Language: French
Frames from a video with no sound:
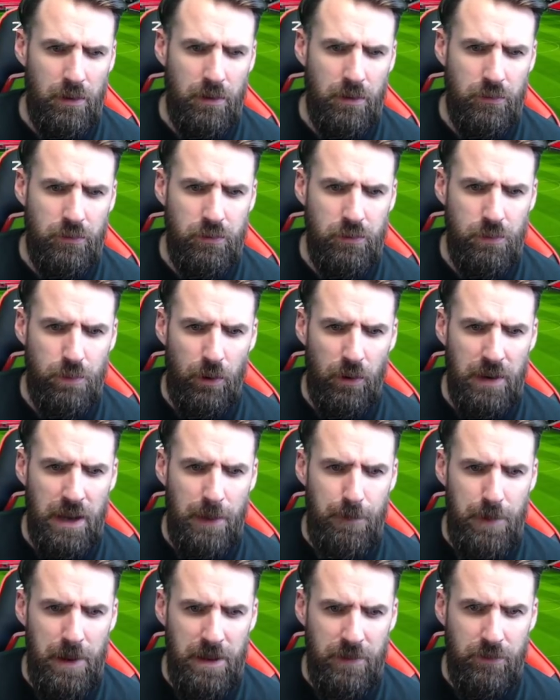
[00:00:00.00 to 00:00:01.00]
tu prends de
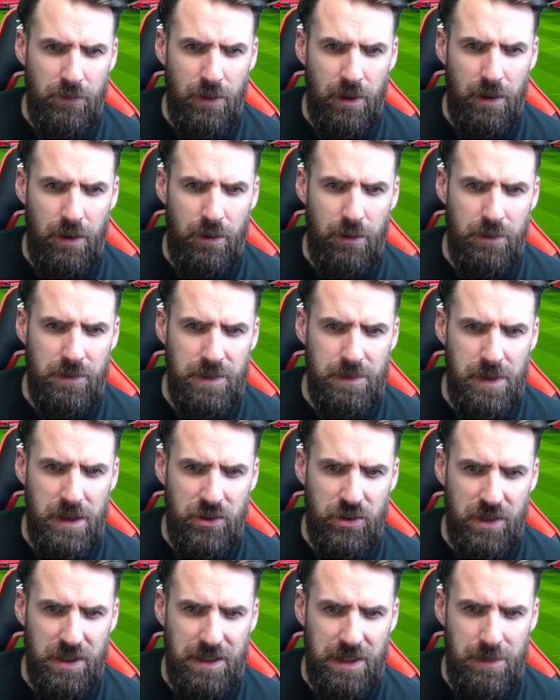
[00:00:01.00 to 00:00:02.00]
la place, toi, Oziman
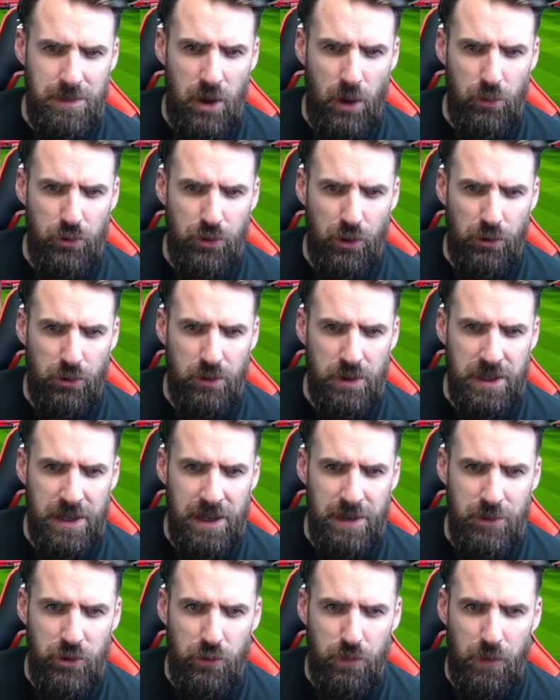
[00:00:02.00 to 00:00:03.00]
Je sais que t'es le meilleur buteur de Ligue
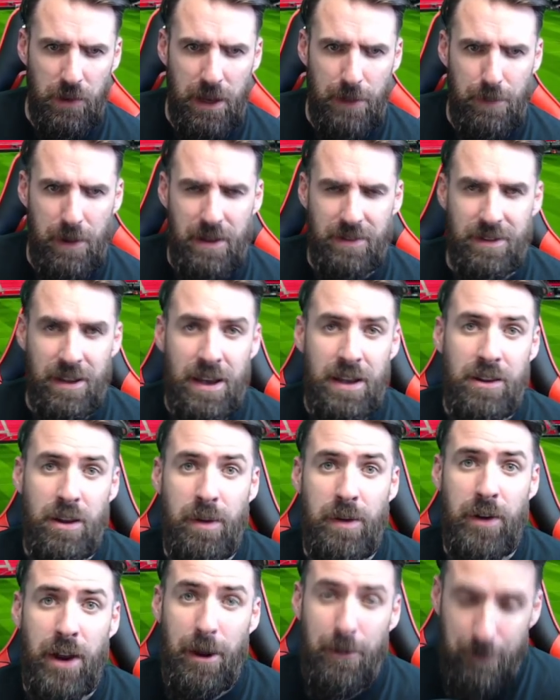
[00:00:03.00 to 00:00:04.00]
1, mais tu prends de la place. Non,
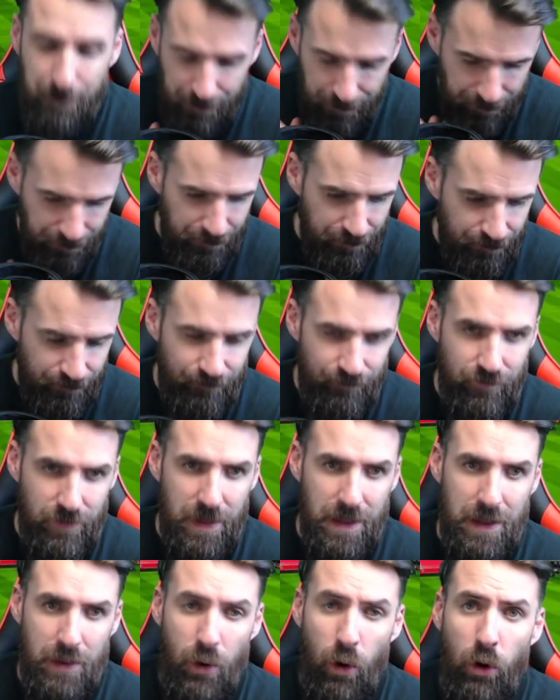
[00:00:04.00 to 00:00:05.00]
mais voilà,
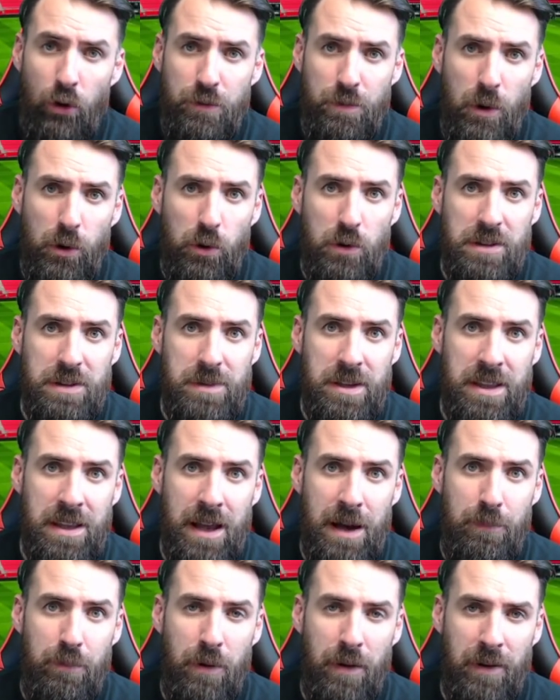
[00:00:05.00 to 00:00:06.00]
Heureusement qu'Ozimène est
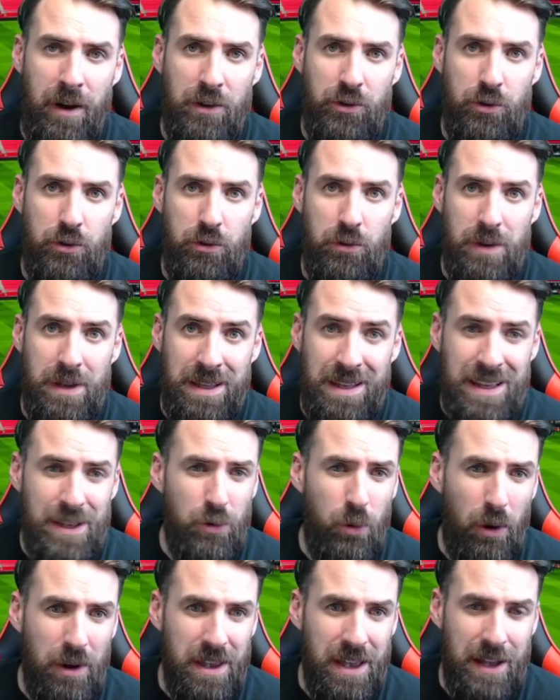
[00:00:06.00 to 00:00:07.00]
pour avoir le 2-2 et il y
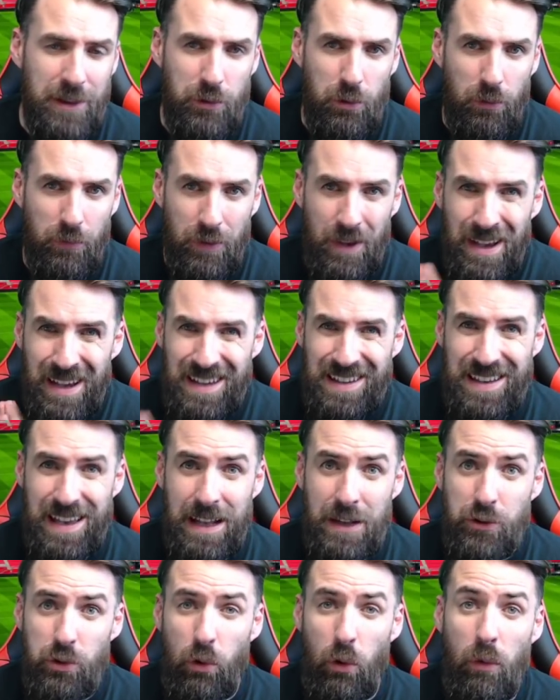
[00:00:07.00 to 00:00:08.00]
croyait à Donf.
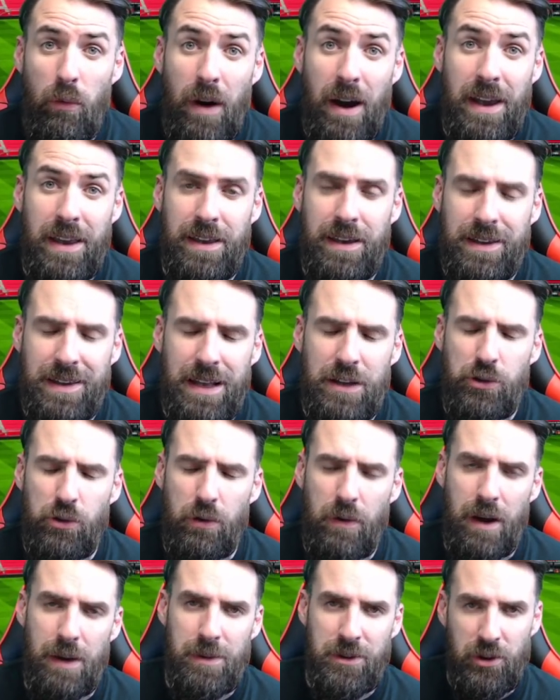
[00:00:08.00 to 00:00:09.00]
Quelle trouvaille, quelle
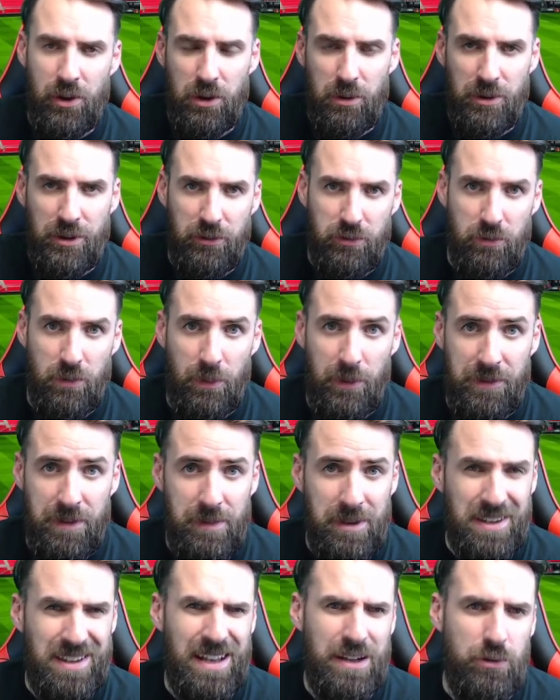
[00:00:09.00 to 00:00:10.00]
trouvaille, mettez dans les commentaires ce que vous en pensez,
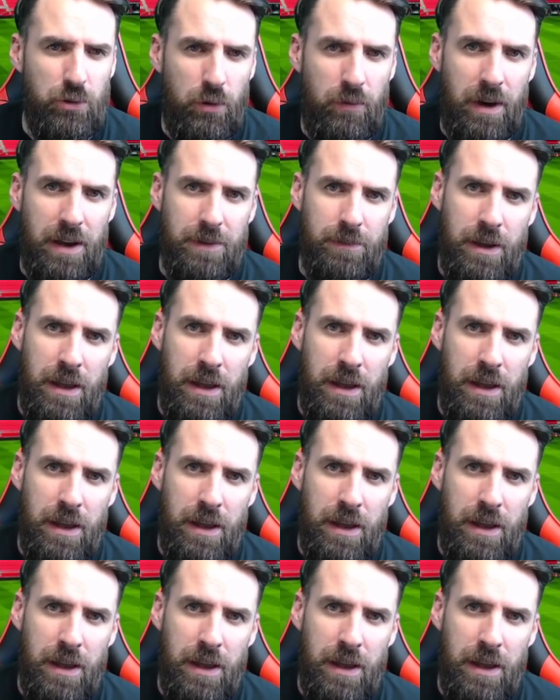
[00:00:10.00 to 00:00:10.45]
mais quelle trouvaille